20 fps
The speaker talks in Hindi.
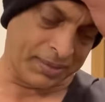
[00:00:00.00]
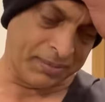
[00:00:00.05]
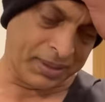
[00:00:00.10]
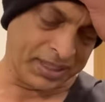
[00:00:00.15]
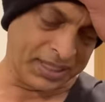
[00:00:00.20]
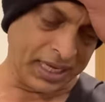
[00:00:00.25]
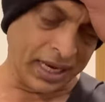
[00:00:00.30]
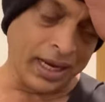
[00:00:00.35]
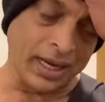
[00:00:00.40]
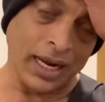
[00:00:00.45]

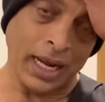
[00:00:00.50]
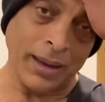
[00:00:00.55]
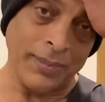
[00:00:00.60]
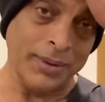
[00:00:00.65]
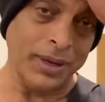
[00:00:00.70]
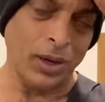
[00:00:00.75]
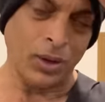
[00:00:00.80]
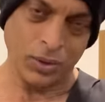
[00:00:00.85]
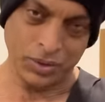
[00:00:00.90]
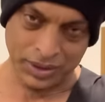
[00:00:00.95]
बच्चा
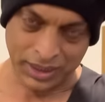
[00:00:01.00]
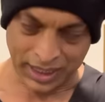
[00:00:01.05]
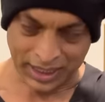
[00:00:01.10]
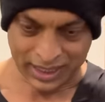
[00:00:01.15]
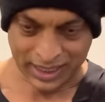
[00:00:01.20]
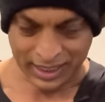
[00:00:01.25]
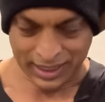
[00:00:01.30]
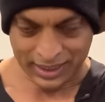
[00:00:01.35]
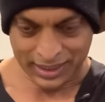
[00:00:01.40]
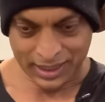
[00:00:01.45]
ख़राब ना हो जाए
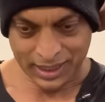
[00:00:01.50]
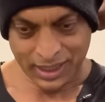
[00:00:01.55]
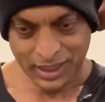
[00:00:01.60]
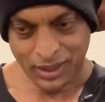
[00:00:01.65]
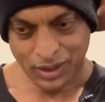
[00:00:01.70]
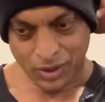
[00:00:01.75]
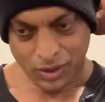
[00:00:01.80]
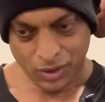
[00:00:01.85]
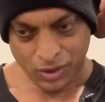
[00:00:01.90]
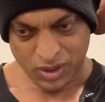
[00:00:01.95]
कहीं
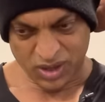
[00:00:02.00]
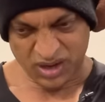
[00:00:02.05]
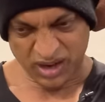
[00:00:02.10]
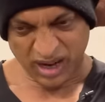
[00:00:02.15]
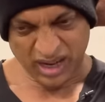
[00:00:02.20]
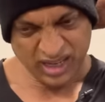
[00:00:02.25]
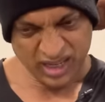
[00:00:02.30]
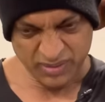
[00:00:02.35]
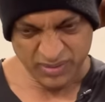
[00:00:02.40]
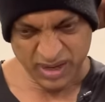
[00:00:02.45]
और
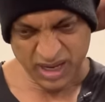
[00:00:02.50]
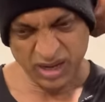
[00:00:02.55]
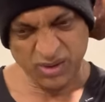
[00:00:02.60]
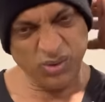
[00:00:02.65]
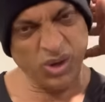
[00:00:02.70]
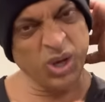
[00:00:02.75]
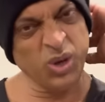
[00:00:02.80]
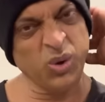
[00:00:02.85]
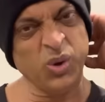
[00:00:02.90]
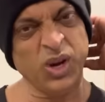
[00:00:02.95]
अल्टीमेटली
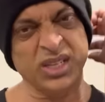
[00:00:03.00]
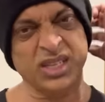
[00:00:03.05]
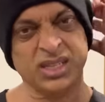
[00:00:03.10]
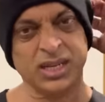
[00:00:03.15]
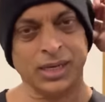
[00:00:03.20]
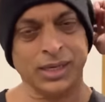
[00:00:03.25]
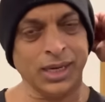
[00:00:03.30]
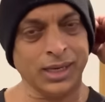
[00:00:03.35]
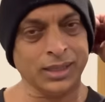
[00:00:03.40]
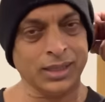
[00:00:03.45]
वही हुआ
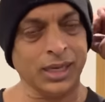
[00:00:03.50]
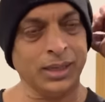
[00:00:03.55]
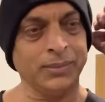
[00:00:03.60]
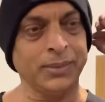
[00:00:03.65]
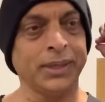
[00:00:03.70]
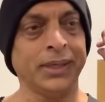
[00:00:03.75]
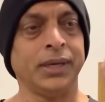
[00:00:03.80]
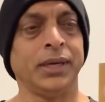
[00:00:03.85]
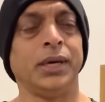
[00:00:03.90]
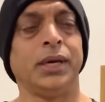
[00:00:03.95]
जिसका डर था
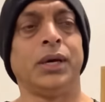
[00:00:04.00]
हमें